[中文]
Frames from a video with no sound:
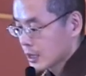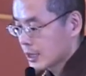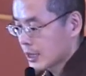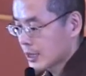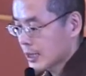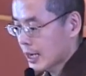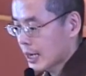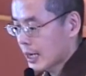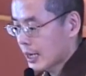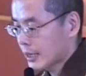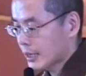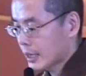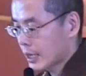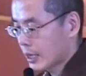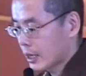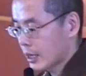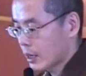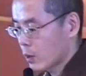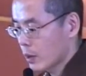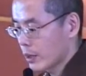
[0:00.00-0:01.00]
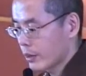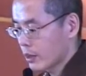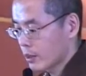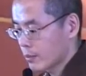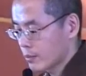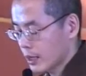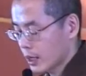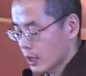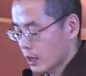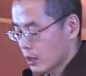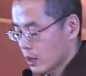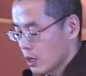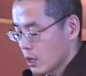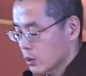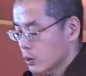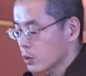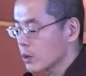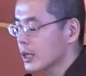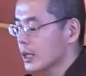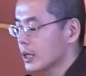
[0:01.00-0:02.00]
接下来看幻灯片，
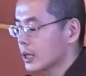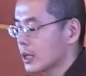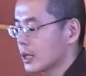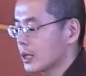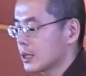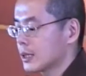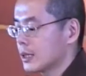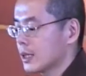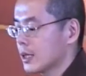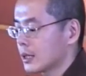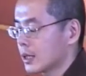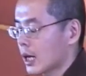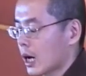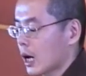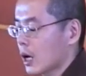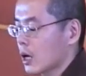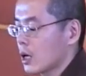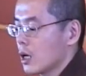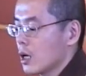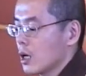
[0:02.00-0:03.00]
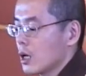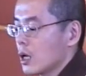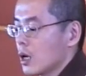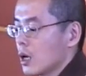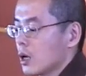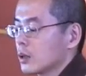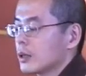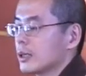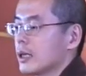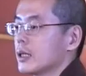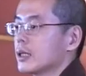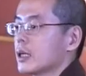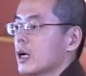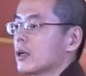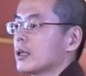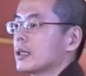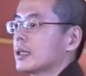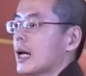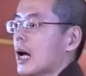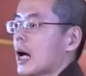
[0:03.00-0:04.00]
所以可见啊，介
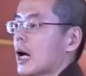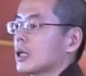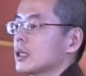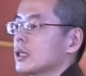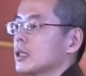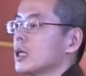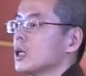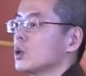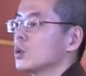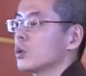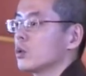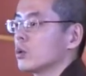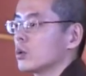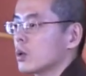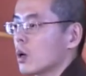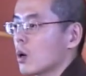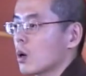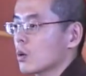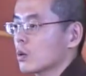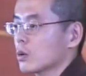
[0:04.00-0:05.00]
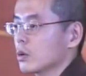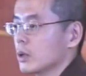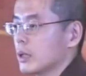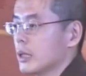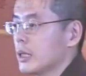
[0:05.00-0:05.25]
绍一下净土中